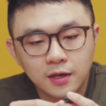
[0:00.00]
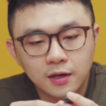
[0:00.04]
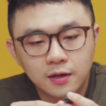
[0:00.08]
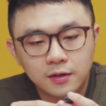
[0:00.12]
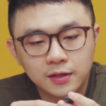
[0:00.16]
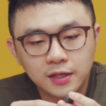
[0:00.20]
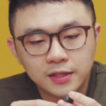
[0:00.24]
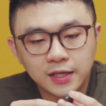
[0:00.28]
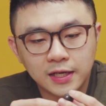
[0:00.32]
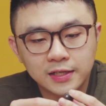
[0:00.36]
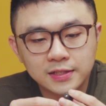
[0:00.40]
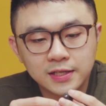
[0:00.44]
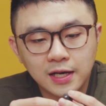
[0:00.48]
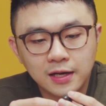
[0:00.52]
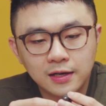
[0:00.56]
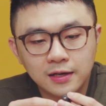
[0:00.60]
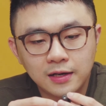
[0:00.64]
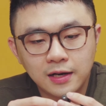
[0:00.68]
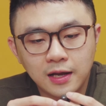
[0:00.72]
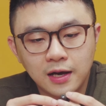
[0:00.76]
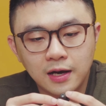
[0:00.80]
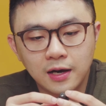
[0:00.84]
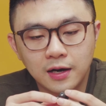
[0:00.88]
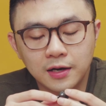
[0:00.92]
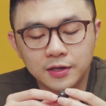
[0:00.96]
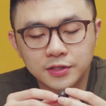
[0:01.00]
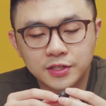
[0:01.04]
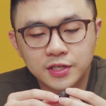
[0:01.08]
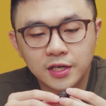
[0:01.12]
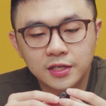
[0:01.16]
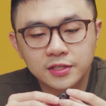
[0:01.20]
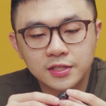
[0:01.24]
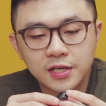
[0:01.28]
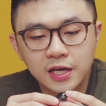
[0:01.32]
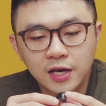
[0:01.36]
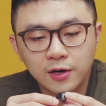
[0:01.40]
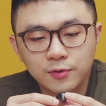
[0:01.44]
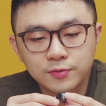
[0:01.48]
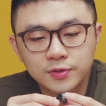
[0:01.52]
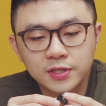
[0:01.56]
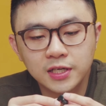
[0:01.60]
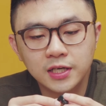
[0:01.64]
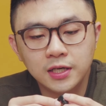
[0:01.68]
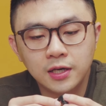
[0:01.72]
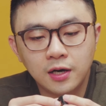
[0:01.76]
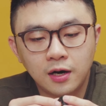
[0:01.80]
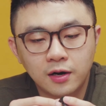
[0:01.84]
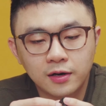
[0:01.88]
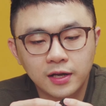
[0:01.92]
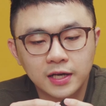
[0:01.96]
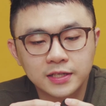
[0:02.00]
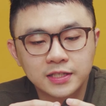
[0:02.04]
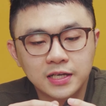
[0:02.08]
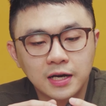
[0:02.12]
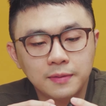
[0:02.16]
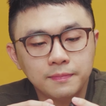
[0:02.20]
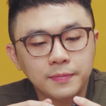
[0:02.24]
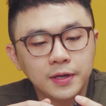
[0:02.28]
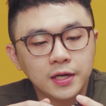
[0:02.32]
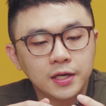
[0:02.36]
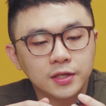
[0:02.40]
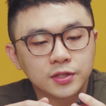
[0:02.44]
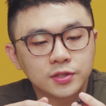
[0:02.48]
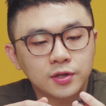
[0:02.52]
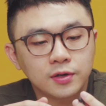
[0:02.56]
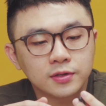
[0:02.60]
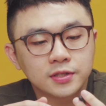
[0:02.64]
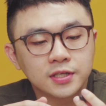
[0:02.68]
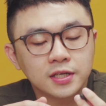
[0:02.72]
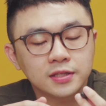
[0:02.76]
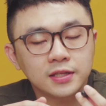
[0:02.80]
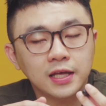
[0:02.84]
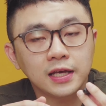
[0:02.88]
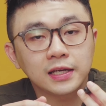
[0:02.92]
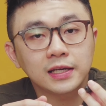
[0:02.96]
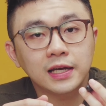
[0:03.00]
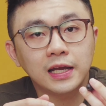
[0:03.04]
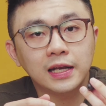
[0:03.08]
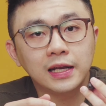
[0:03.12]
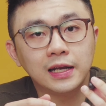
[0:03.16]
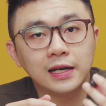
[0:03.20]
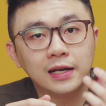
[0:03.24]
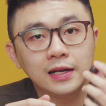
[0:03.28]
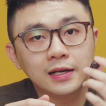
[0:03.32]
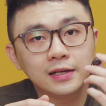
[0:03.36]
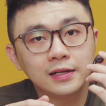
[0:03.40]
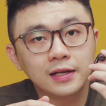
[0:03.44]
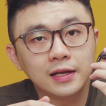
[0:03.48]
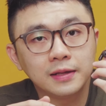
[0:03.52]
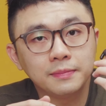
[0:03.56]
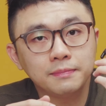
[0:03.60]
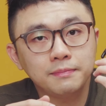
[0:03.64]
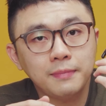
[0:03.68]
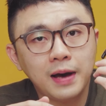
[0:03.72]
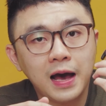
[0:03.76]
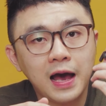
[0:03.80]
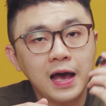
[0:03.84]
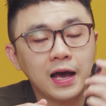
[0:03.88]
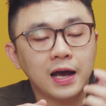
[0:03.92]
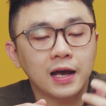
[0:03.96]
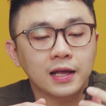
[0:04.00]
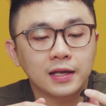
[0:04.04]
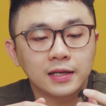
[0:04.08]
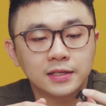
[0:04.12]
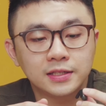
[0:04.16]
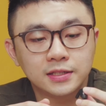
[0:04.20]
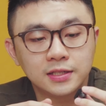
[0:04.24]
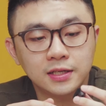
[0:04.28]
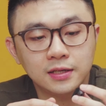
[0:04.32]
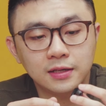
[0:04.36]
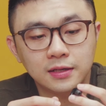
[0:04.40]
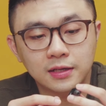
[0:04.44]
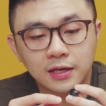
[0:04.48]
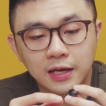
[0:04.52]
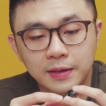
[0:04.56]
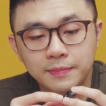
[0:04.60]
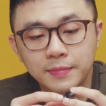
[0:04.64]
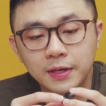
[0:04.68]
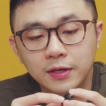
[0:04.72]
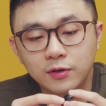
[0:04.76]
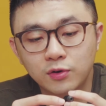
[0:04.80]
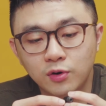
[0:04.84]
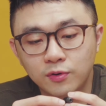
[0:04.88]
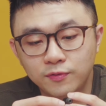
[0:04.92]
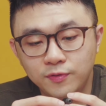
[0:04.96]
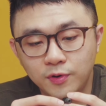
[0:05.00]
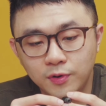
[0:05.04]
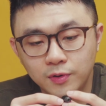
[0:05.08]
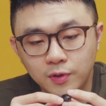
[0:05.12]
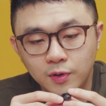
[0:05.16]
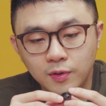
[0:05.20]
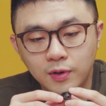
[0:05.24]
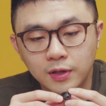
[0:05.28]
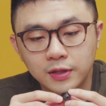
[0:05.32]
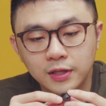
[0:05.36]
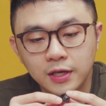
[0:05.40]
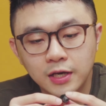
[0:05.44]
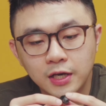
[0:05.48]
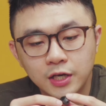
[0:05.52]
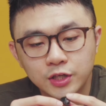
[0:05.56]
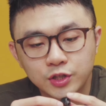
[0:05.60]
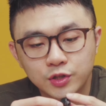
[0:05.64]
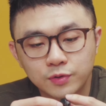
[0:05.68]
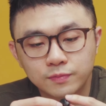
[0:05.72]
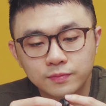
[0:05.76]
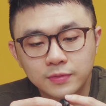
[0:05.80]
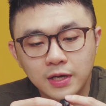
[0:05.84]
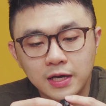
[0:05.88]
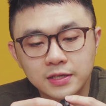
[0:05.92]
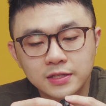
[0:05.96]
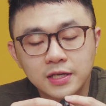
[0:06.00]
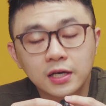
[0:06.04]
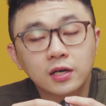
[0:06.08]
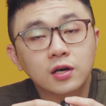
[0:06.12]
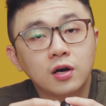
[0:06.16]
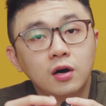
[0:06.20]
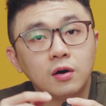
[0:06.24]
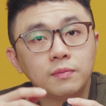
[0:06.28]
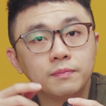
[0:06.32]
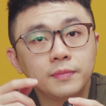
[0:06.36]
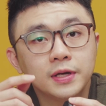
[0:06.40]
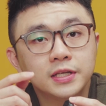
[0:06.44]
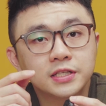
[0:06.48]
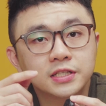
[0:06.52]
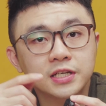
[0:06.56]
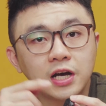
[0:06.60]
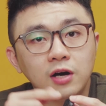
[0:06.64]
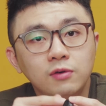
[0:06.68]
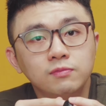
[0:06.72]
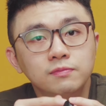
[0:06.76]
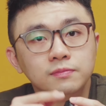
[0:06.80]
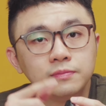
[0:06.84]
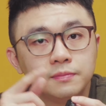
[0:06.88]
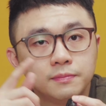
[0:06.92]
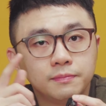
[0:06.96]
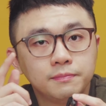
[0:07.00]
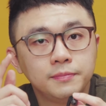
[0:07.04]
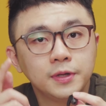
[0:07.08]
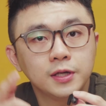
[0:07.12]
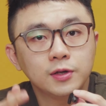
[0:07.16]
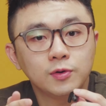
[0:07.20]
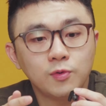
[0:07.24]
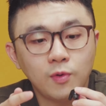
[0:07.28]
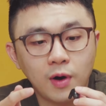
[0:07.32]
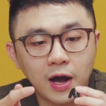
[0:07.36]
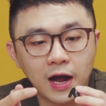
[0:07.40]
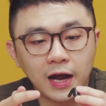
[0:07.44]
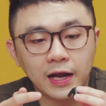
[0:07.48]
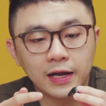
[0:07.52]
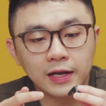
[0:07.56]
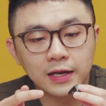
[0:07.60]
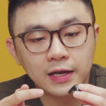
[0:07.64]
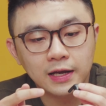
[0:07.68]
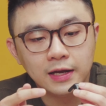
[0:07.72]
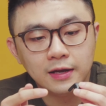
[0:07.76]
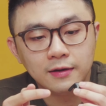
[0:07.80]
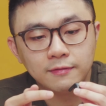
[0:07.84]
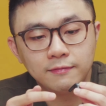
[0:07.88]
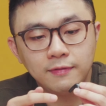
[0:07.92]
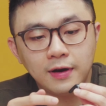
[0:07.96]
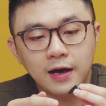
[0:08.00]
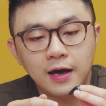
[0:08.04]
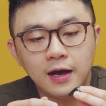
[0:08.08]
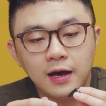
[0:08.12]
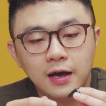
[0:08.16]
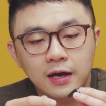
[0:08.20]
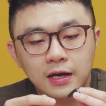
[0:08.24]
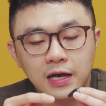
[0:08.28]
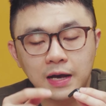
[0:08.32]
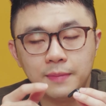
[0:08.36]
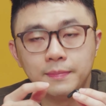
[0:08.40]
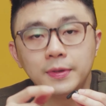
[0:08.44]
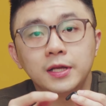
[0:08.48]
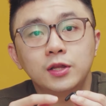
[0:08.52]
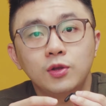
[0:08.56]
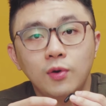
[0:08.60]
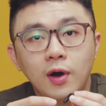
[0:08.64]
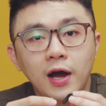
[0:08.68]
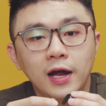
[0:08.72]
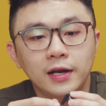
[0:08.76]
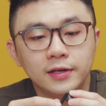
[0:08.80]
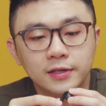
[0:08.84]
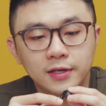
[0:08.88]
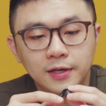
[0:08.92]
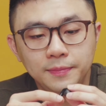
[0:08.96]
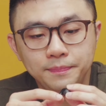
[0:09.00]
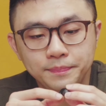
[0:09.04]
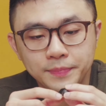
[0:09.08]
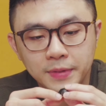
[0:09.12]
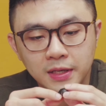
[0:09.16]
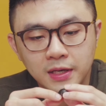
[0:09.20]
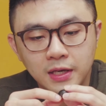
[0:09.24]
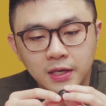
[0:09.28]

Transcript: Có thể thấy rằng là ở trên LG họ đã trang bị cho chiếc tai nghe này lên đến ba cái cái microphone luôn. Chúng ta sẽ có mic trong, mic ngoài và cả mic thoại nữa.